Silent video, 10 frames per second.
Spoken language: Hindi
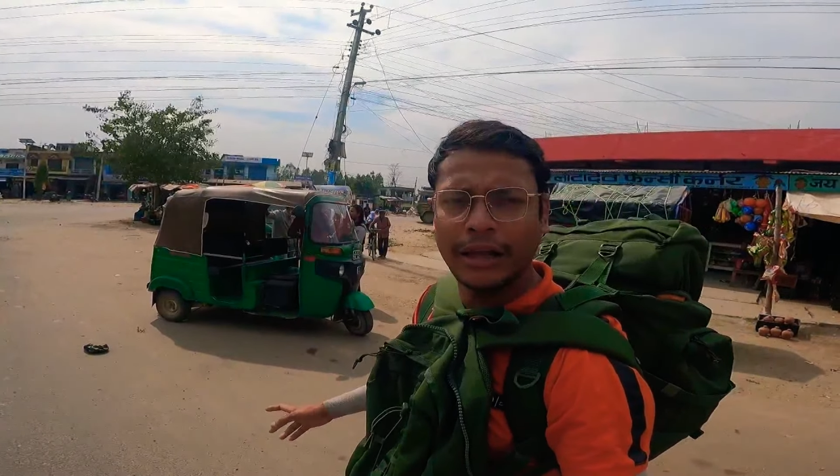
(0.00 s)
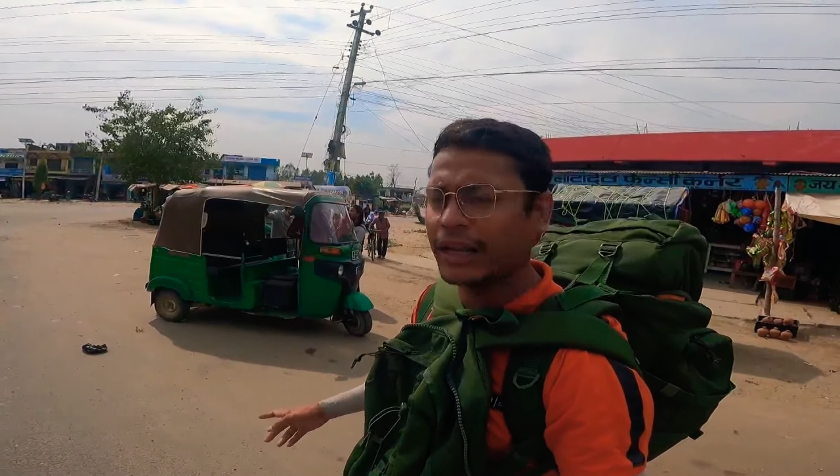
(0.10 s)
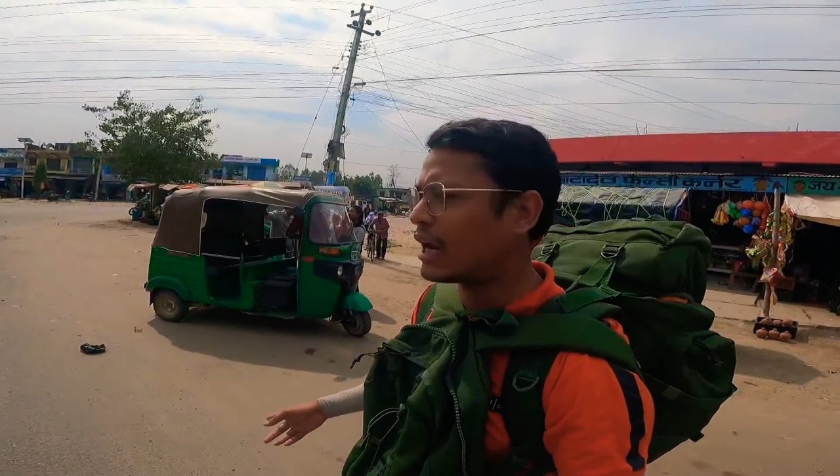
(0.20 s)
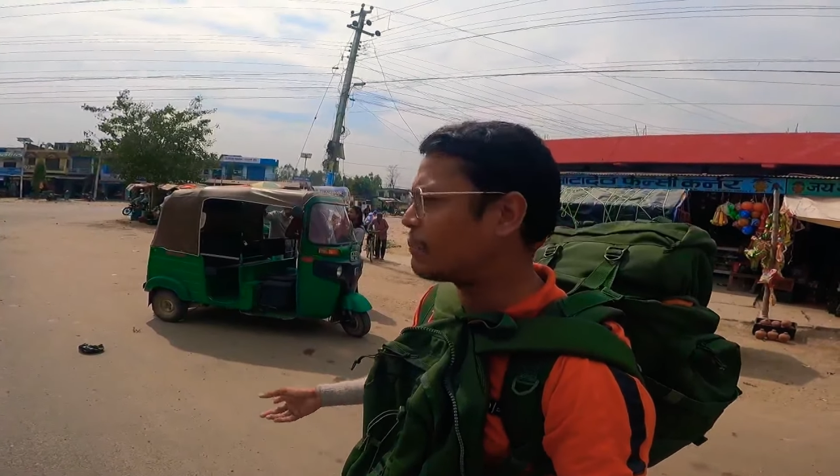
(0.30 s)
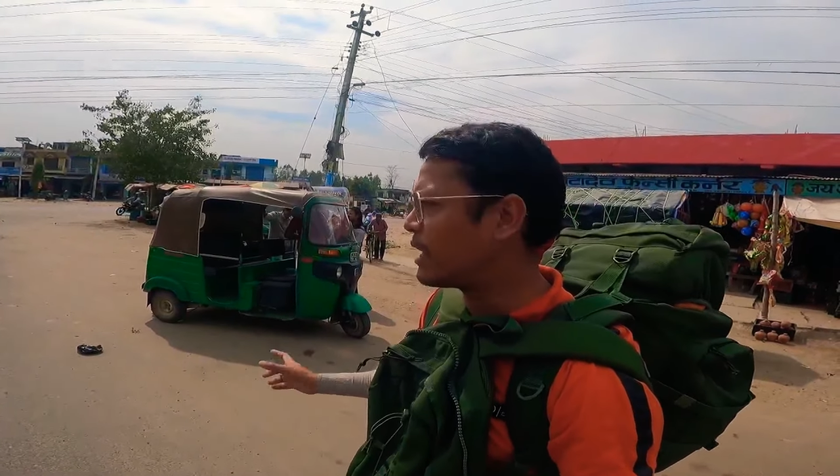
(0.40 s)

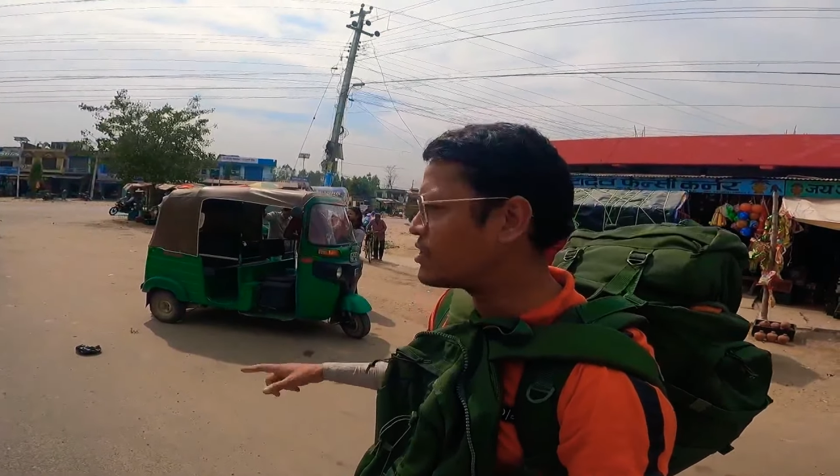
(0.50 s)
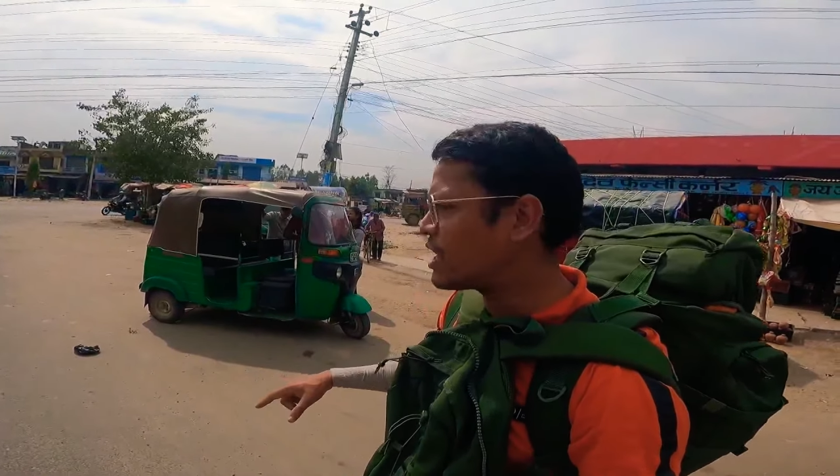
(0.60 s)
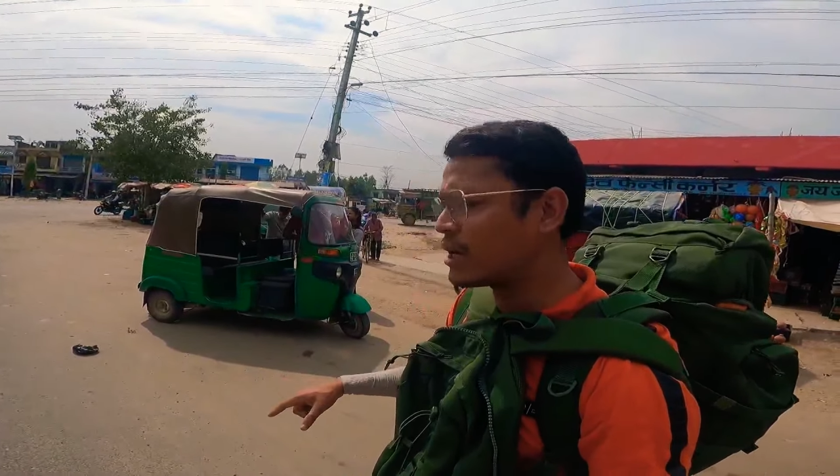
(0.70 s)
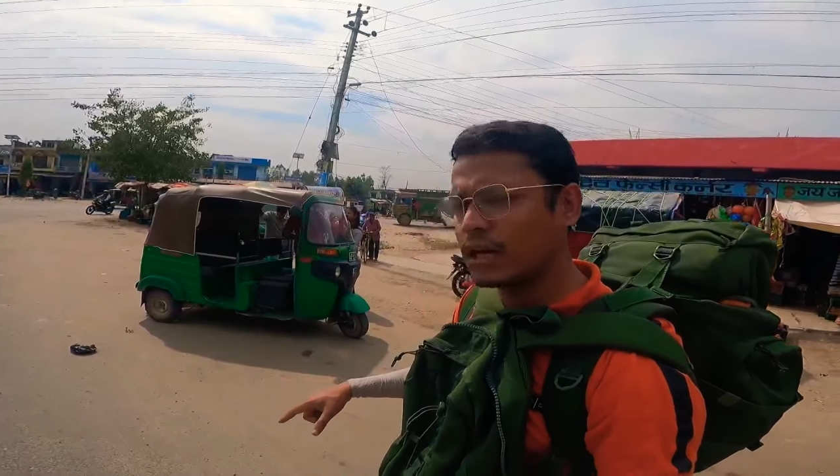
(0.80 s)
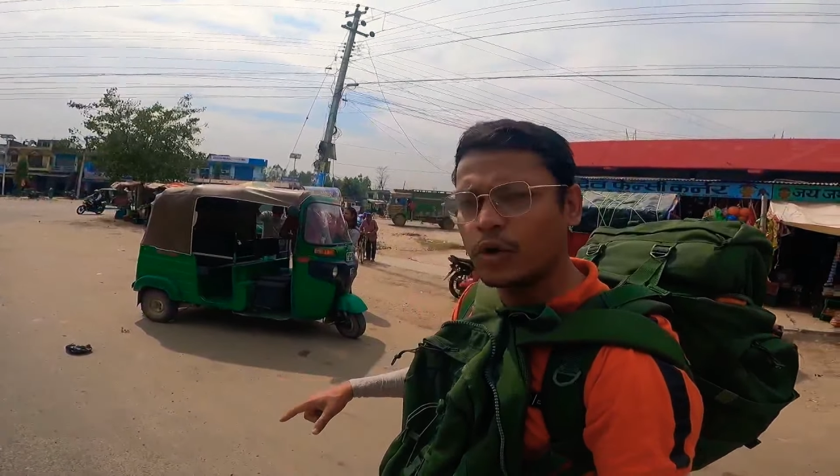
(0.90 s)
लेकिन अगर आप
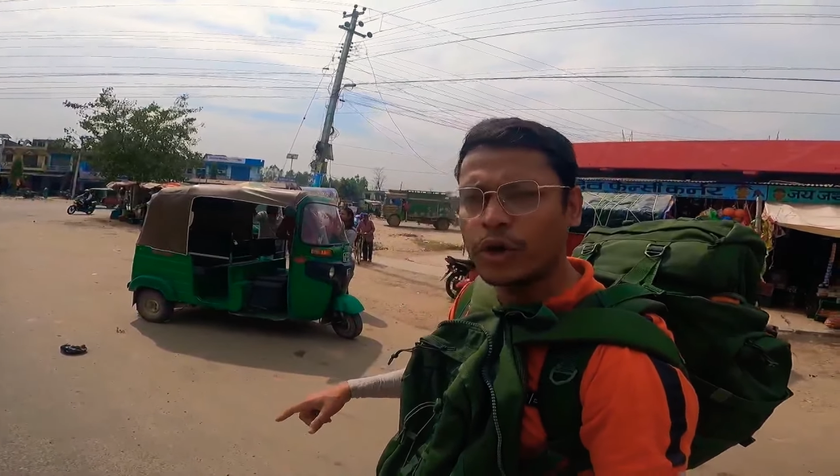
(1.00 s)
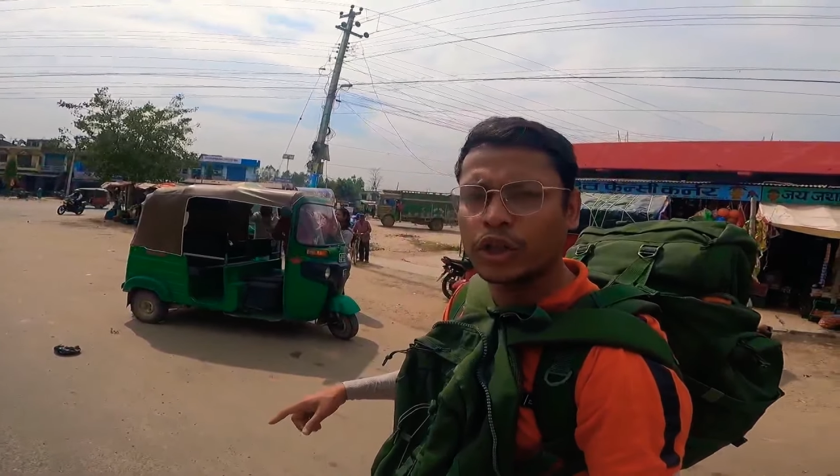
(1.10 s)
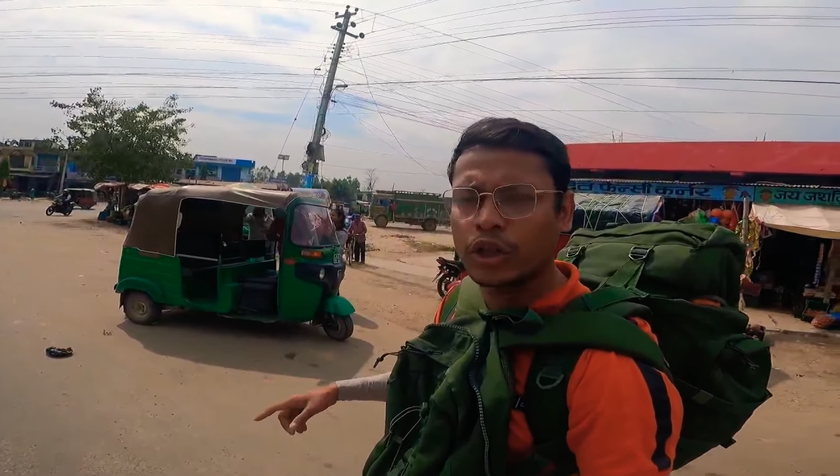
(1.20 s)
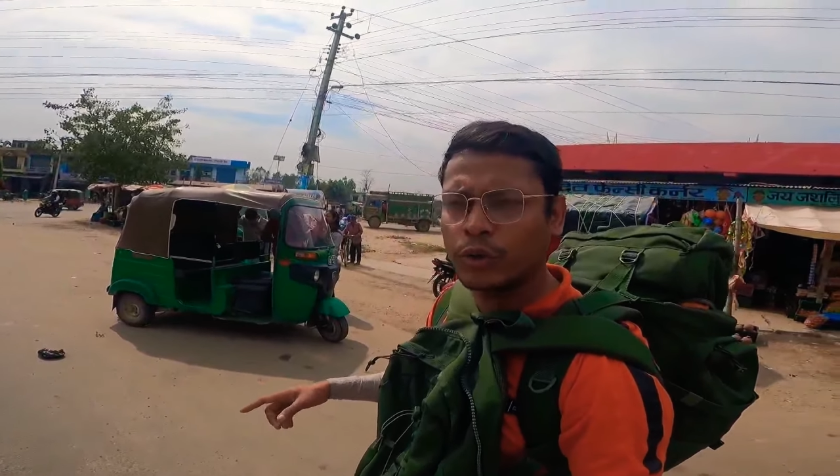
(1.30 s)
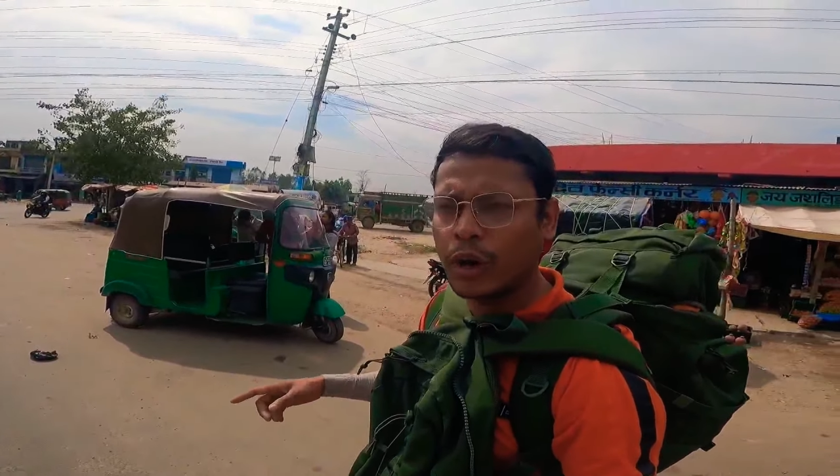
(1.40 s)
दहीजी आके
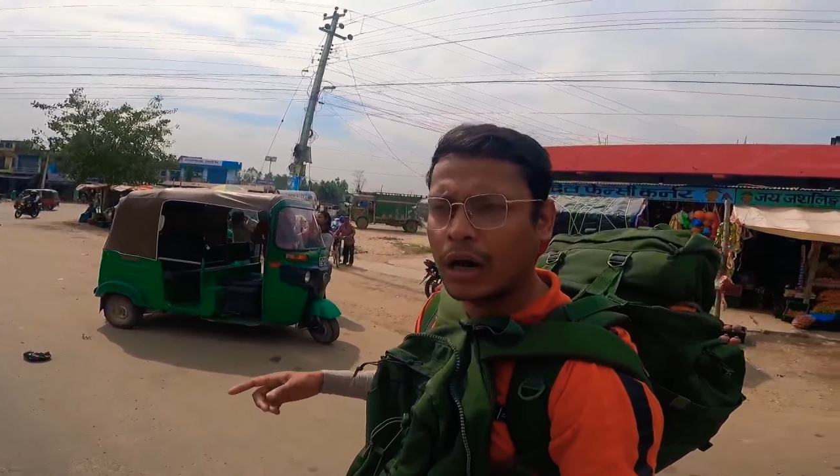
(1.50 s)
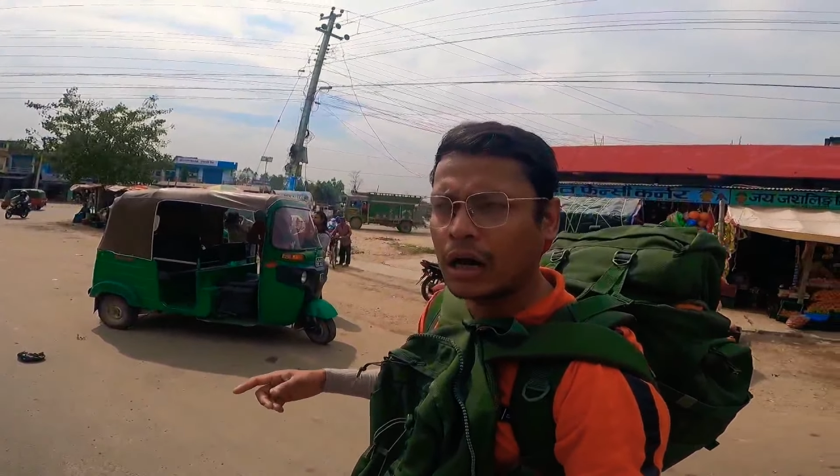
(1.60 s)
लोगे तो